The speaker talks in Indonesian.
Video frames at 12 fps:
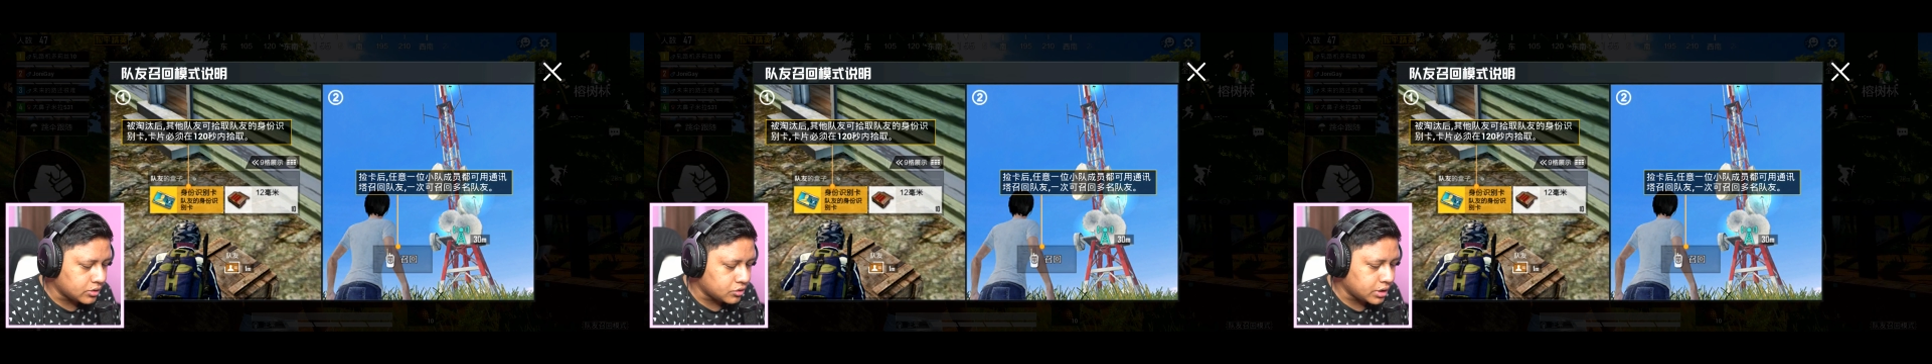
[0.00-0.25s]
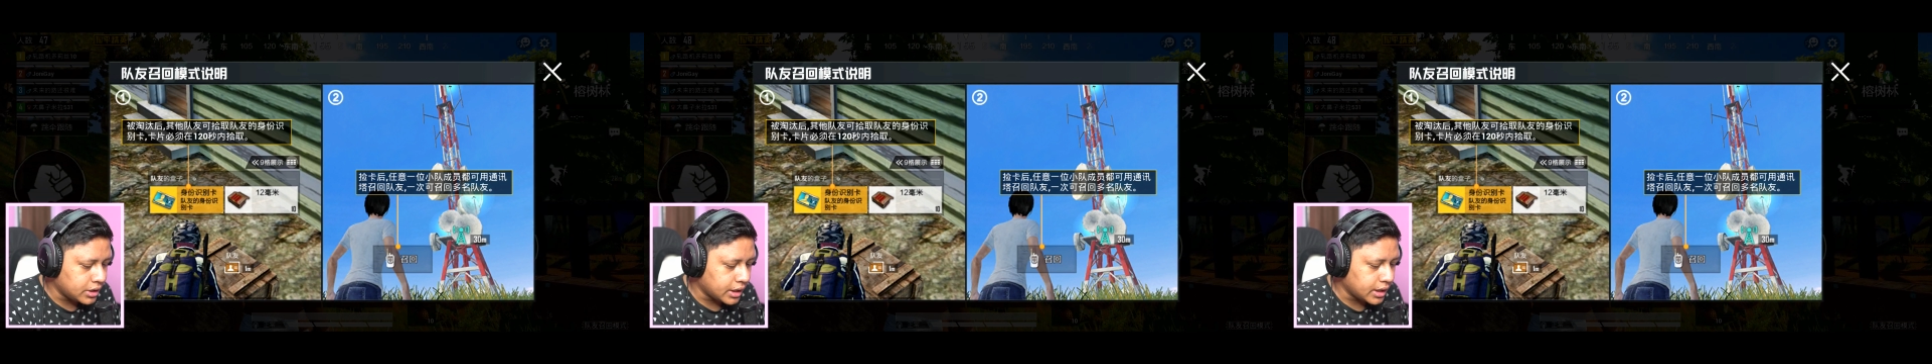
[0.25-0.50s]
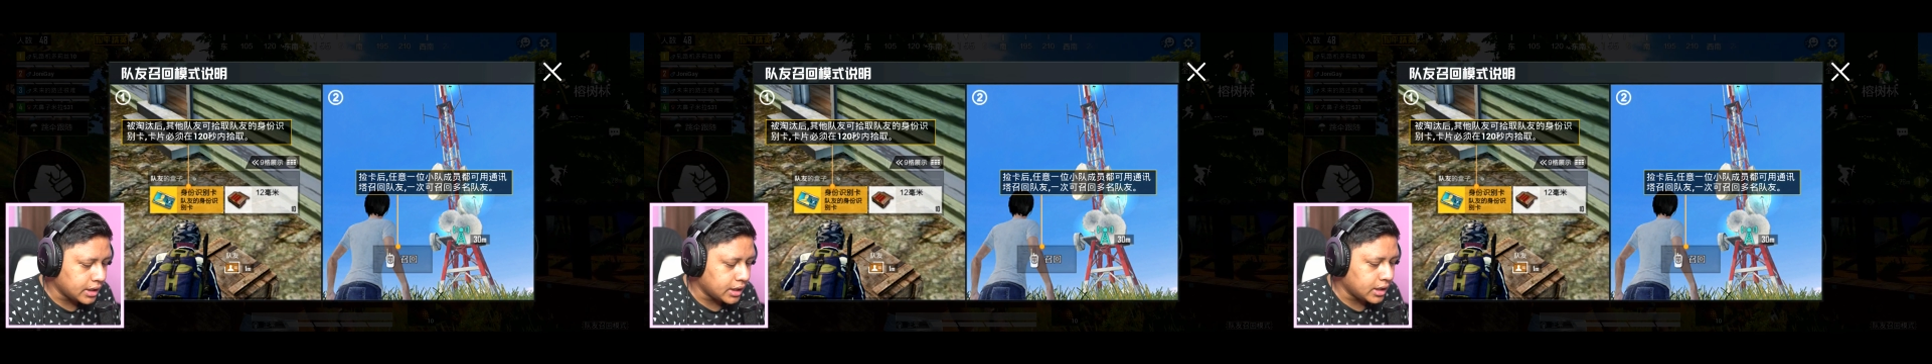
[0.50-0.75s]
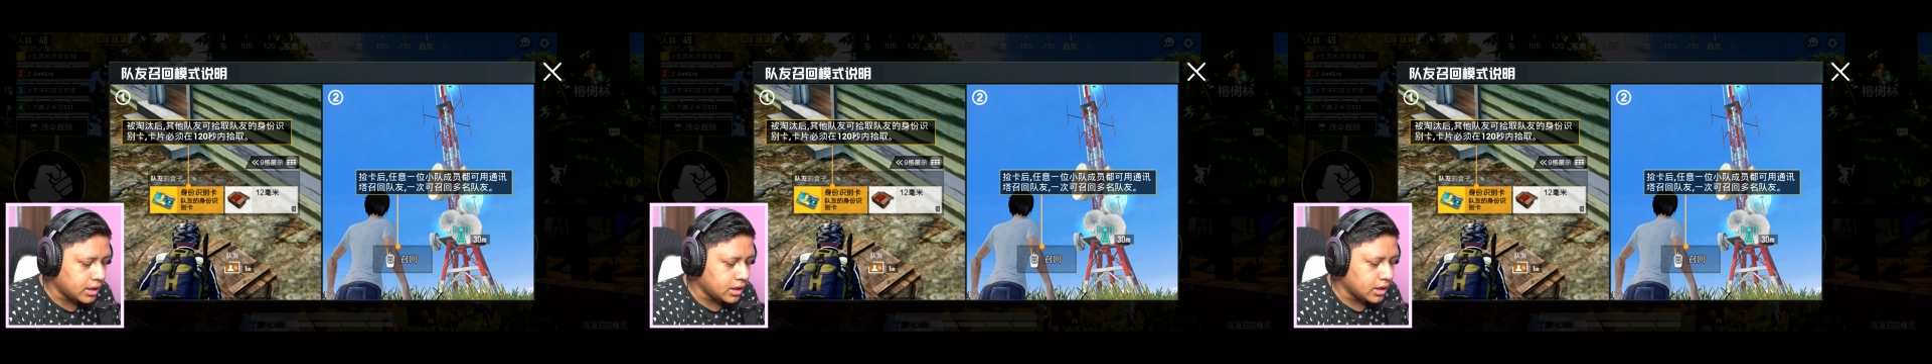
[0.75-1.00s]
Terus ada
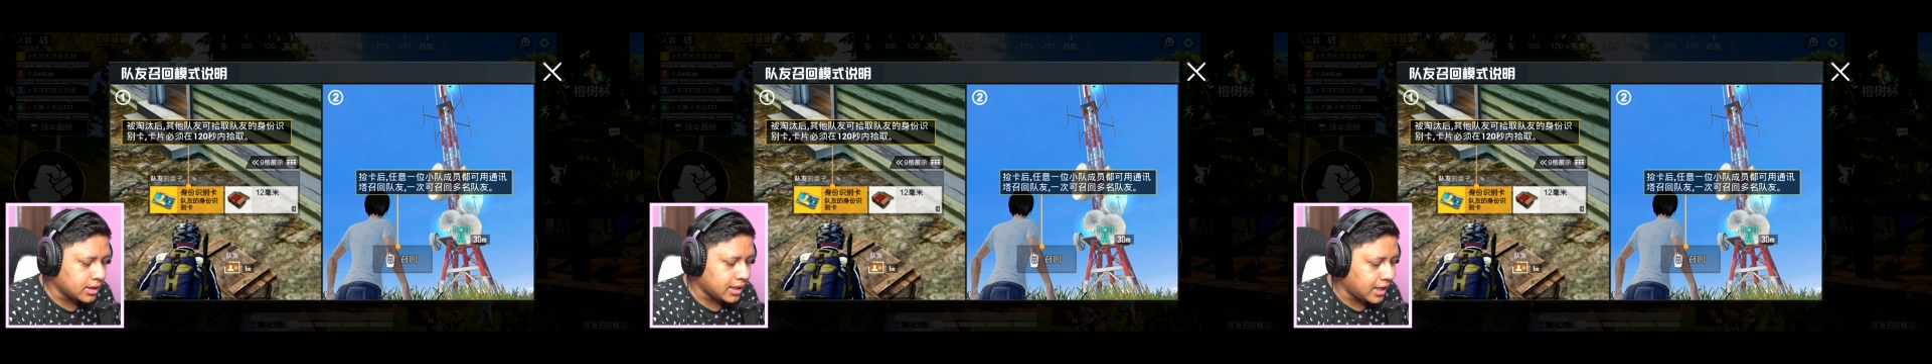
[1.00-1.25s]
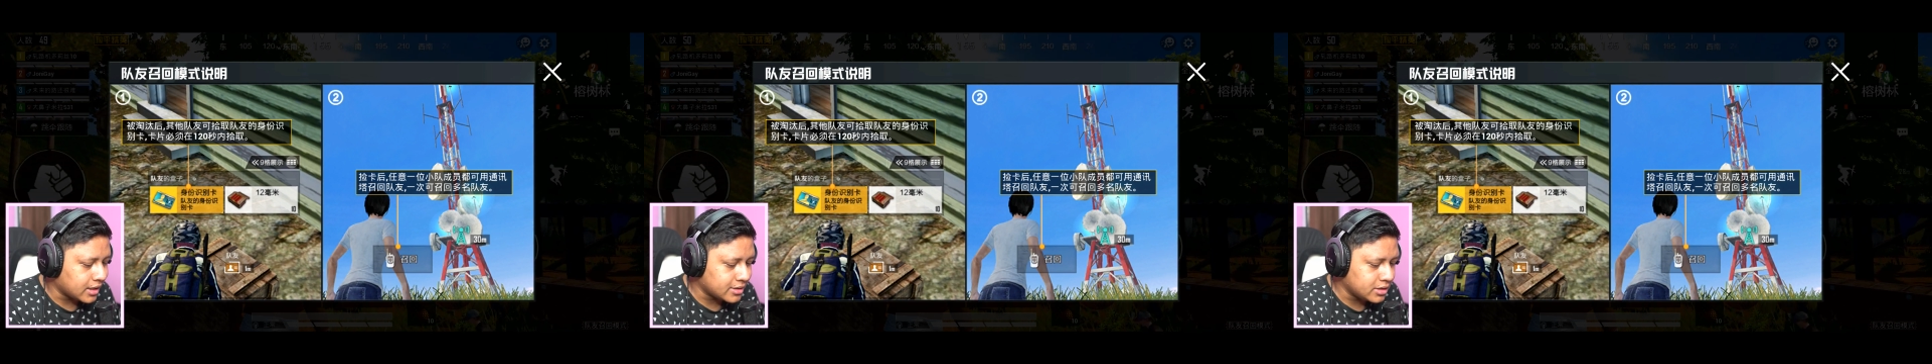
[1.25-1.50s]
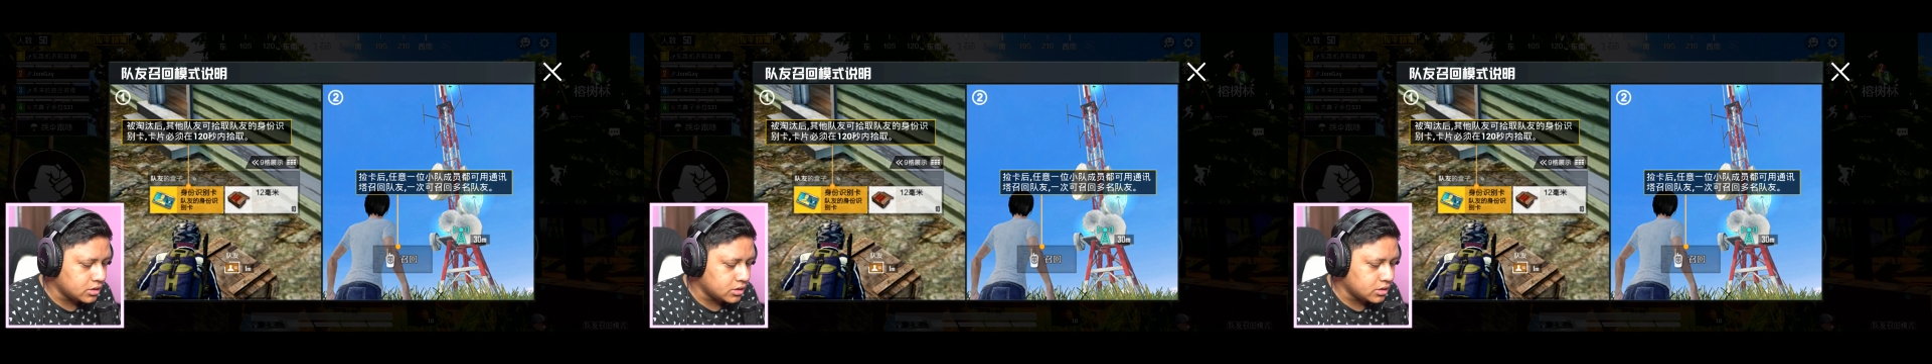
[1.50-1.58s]
kayak card